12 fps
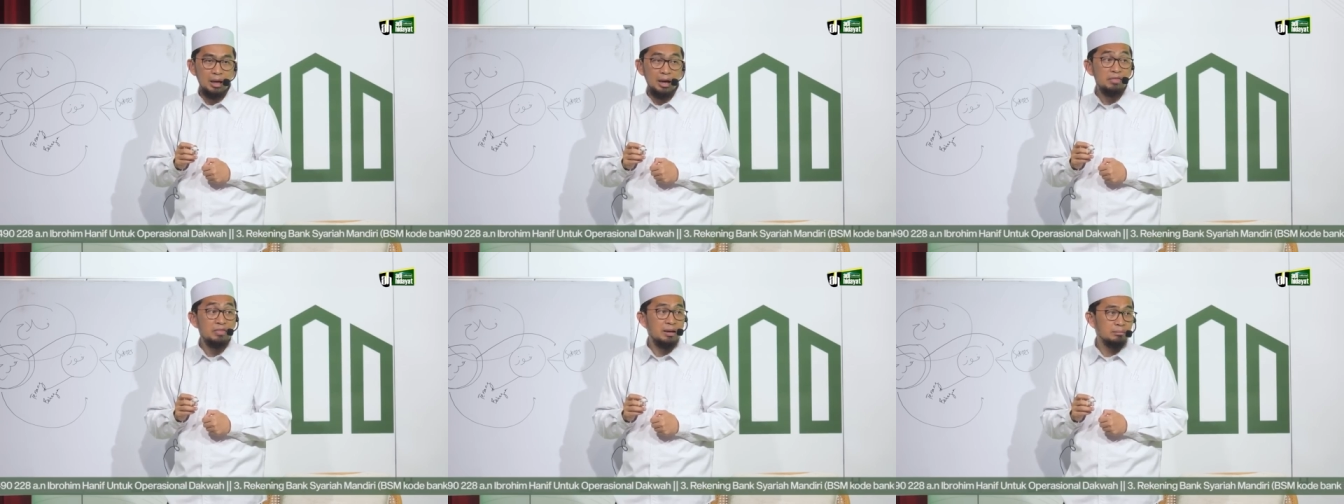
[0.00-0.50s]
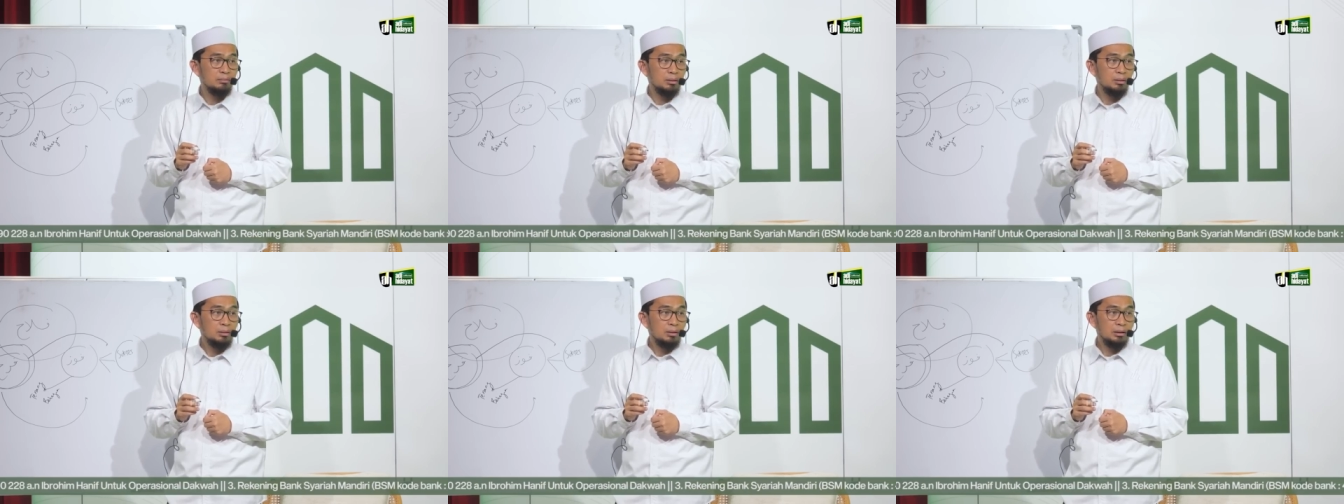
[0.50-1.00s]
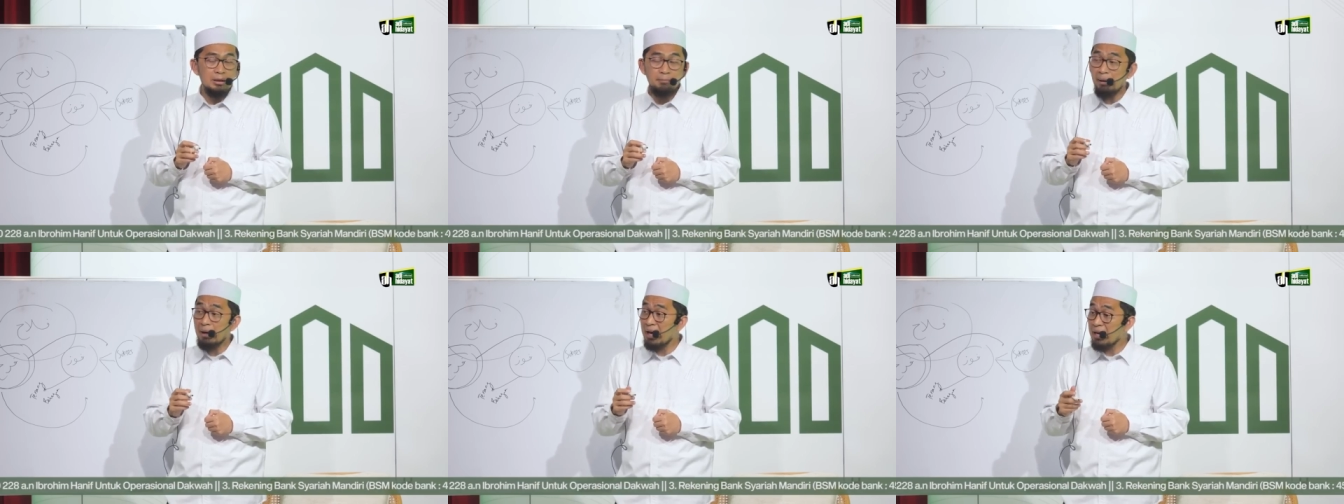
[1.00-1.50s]
Azan.
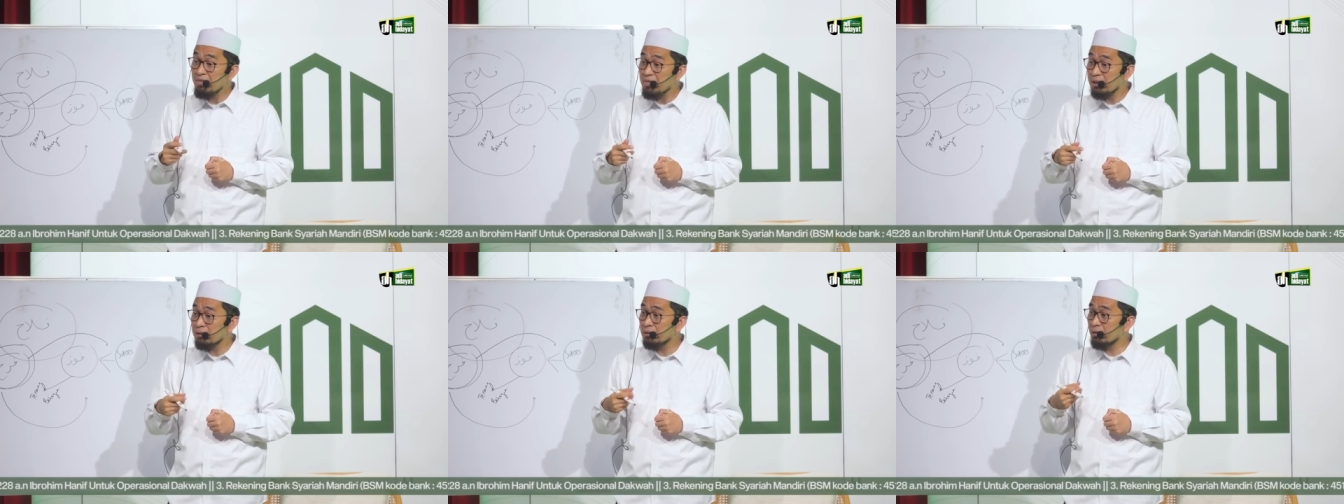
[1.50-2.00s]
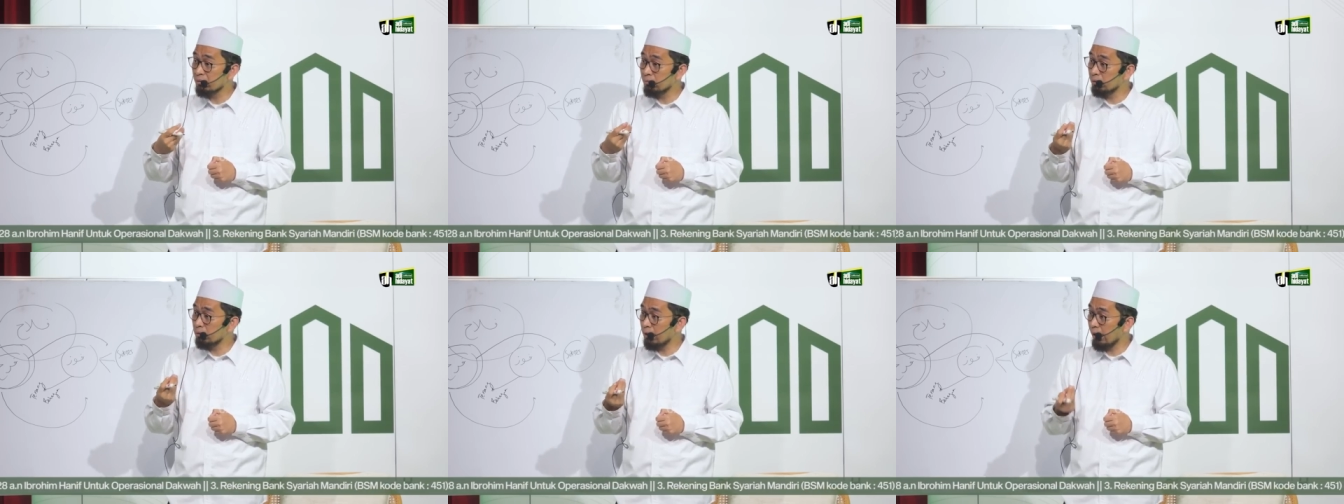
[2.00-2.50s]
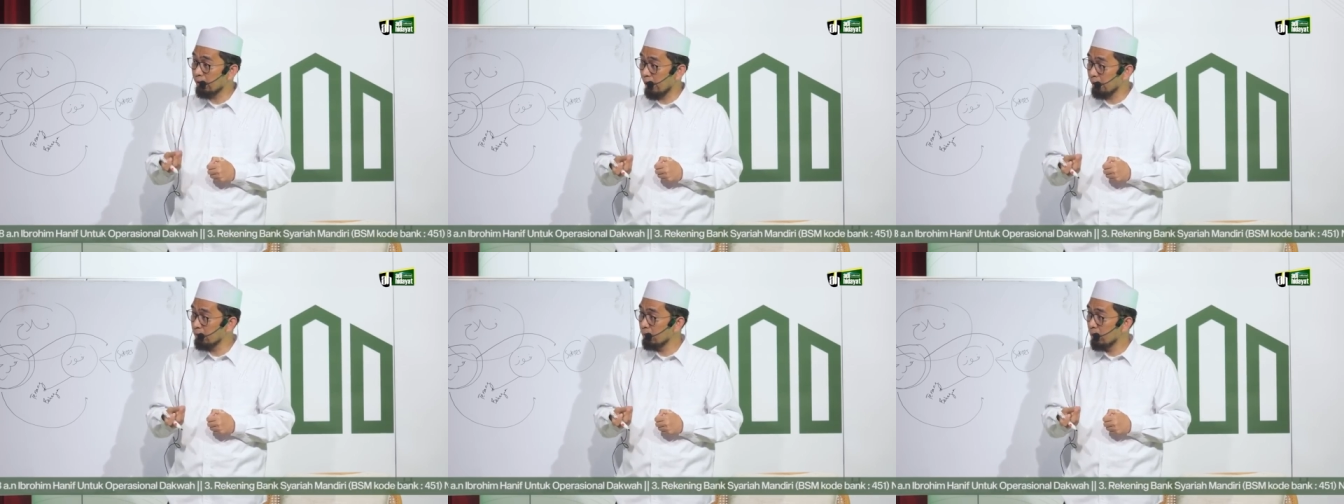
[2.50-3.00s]
Kenapa azan disebut
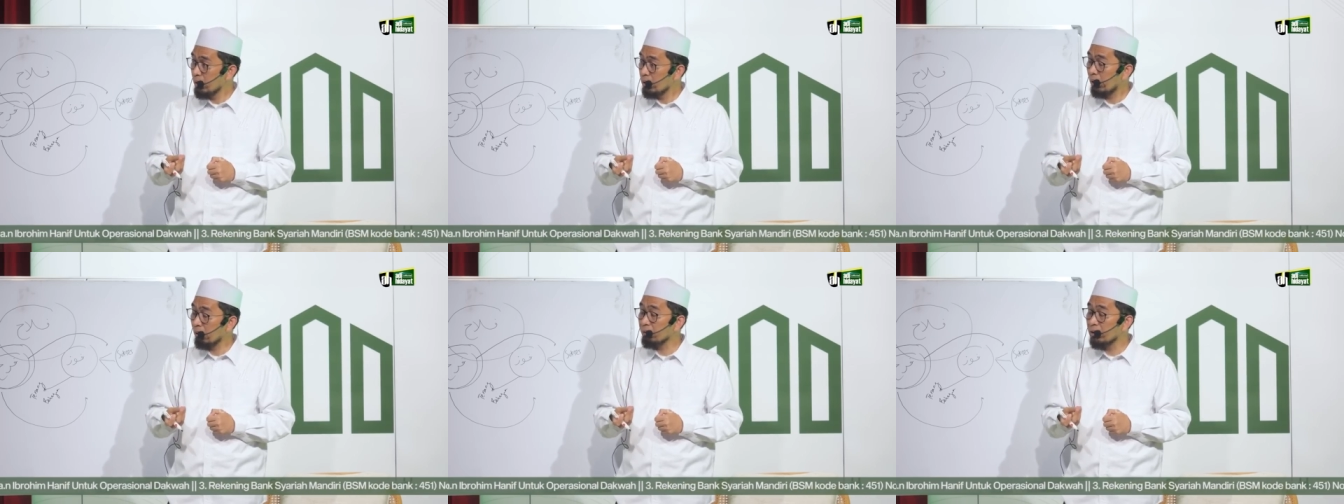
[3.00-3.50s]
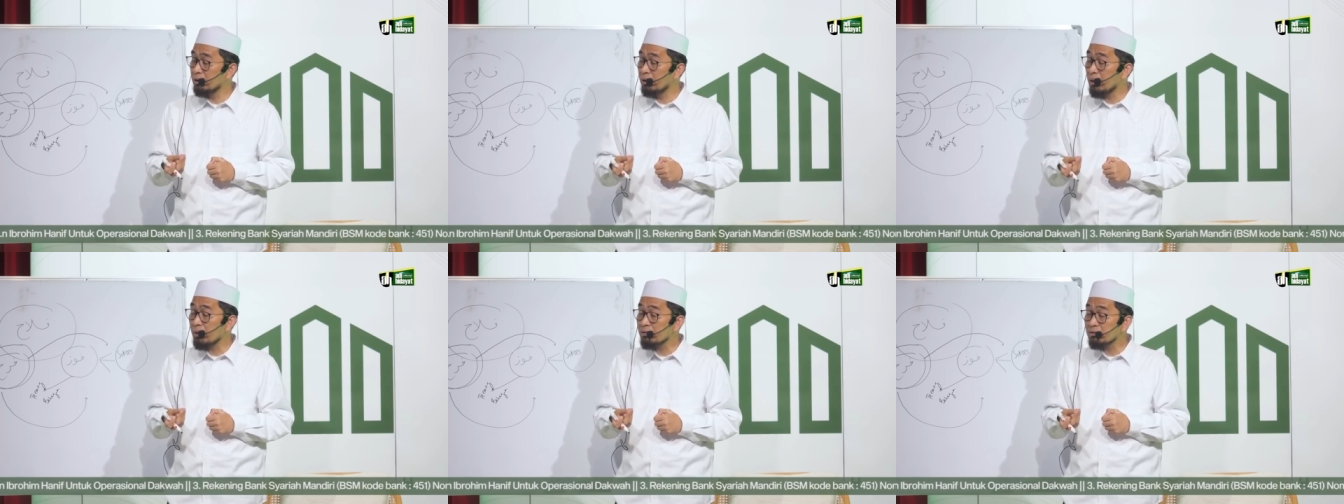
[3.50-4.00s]
azan? Karena inilah